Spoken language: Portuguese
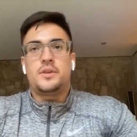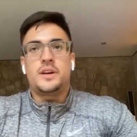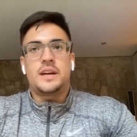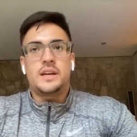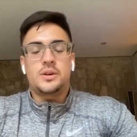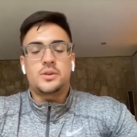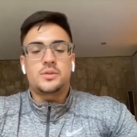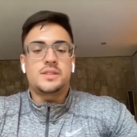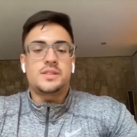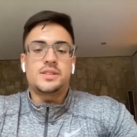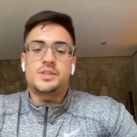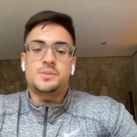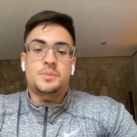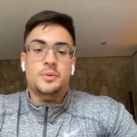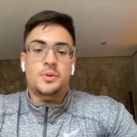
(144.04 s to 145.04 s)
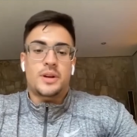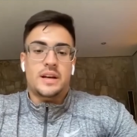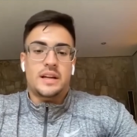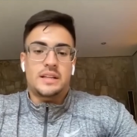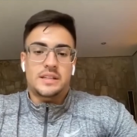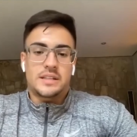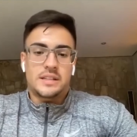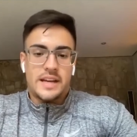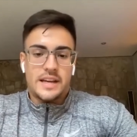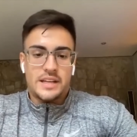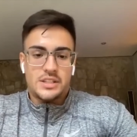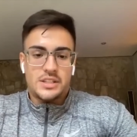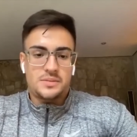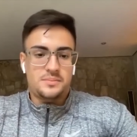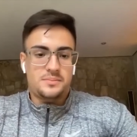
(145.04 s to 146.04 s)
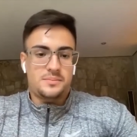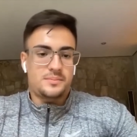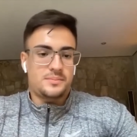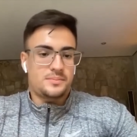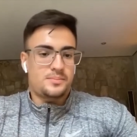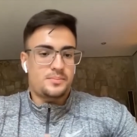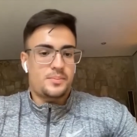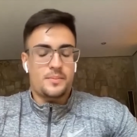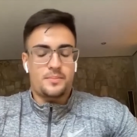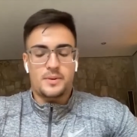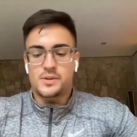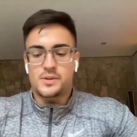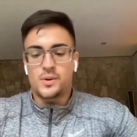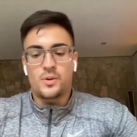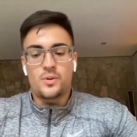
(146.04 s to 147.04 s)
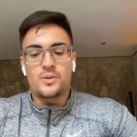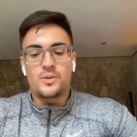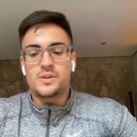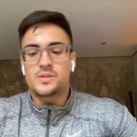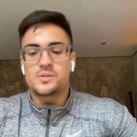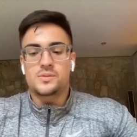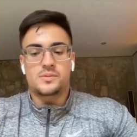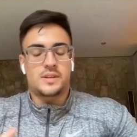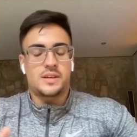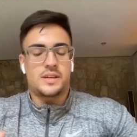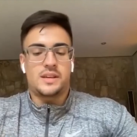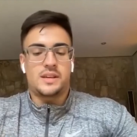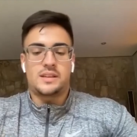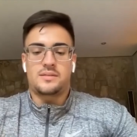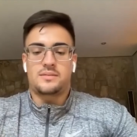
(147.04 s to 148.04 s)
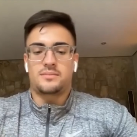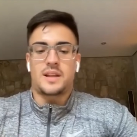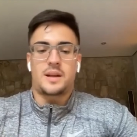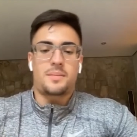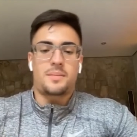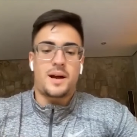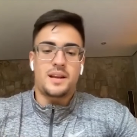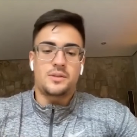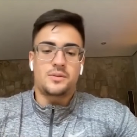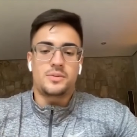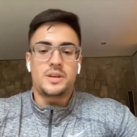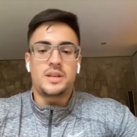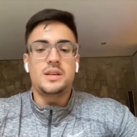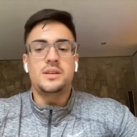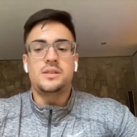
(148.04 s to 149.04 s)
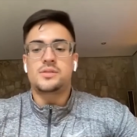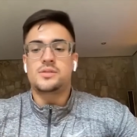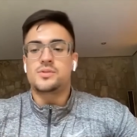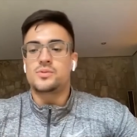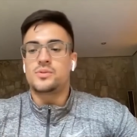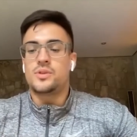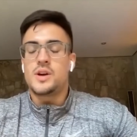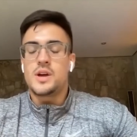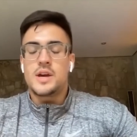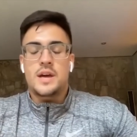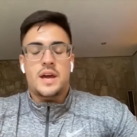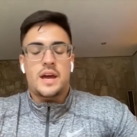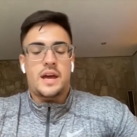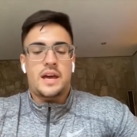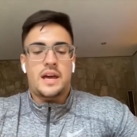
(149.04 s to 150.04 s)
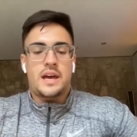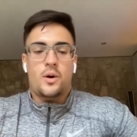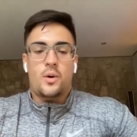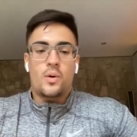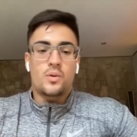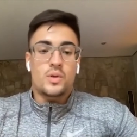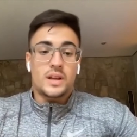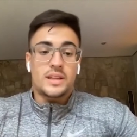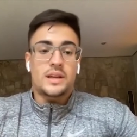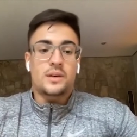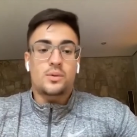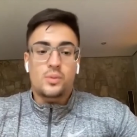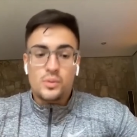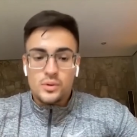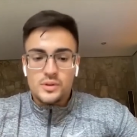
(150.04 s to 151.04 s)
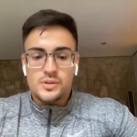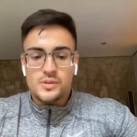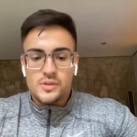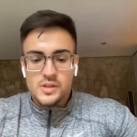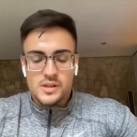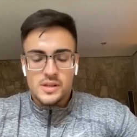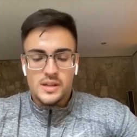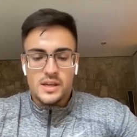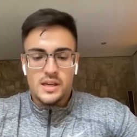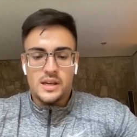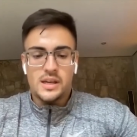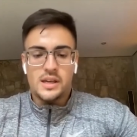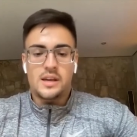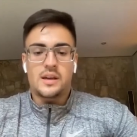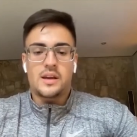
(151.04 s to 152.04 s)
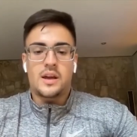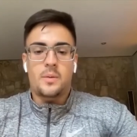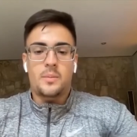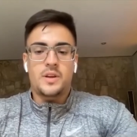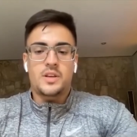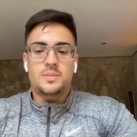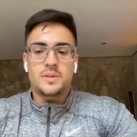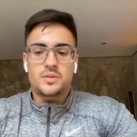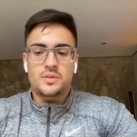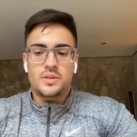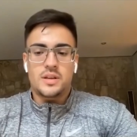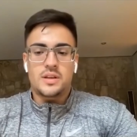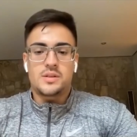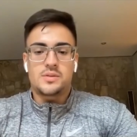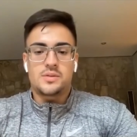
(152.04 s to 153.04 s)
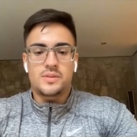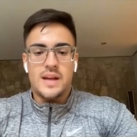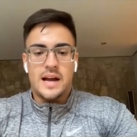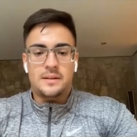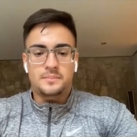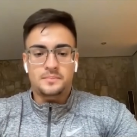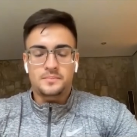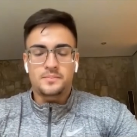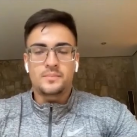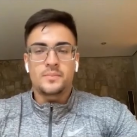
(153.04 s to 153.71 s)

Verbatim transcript: Foi aí que eu decidi procurar na internet hum, pessoas que trabalhem com isso, é, ou até cursos que realmente me ajudem a estudar